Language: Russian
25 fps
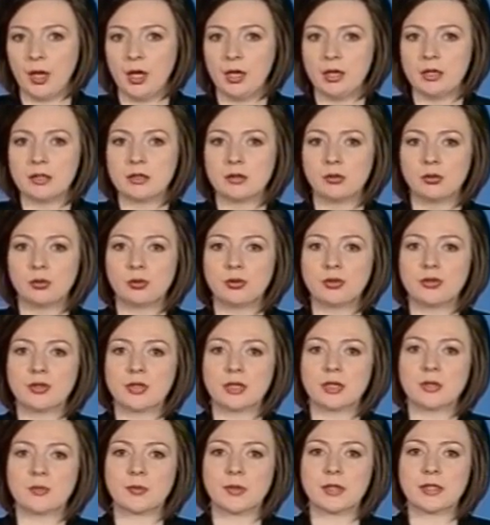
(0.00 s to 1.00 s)
Из-за угрозы
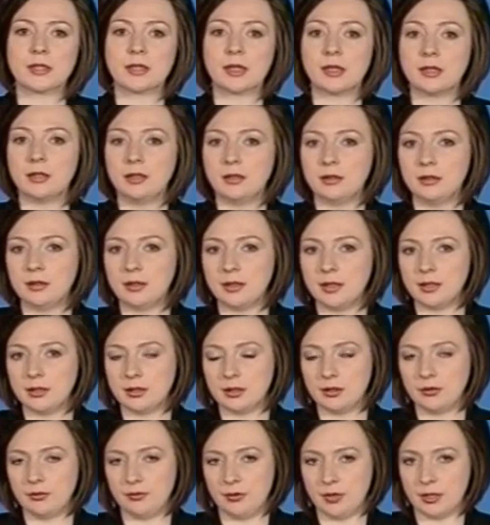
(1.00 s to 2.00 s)
распространения
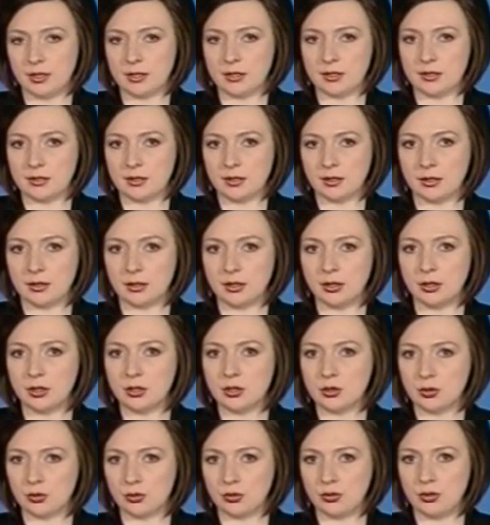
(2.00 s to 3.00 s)
этой инфекции закрыты
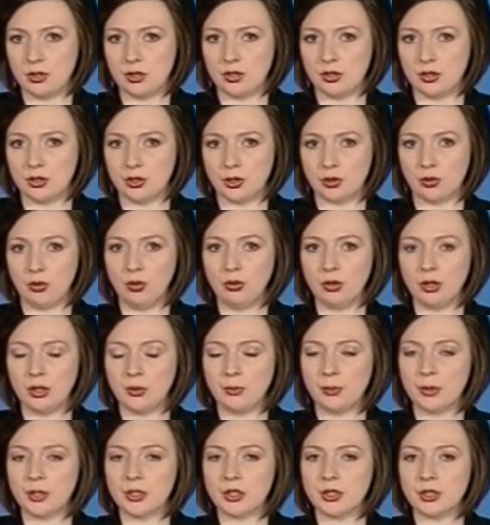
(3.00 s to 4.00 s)
110 школ и
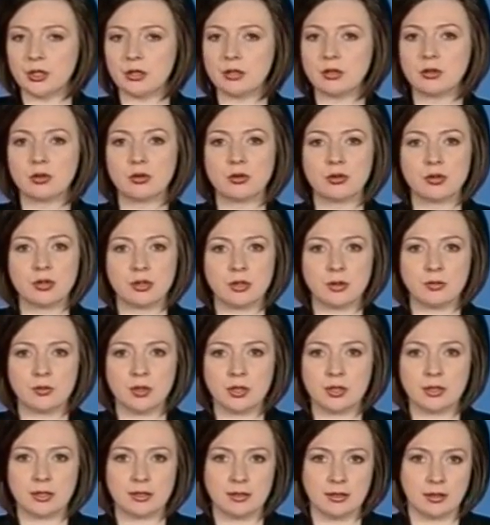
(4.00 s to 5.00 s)
почти
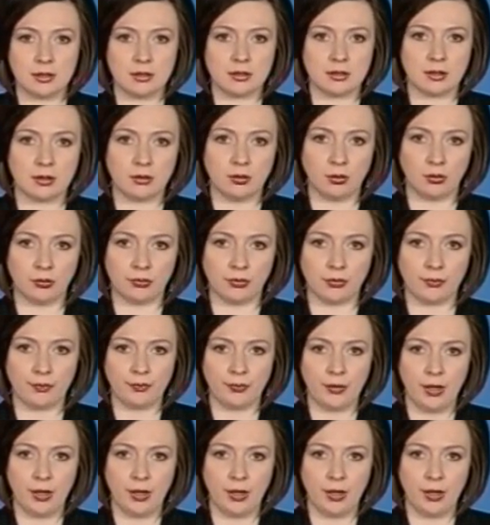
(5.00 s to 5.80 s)
170 детсадов.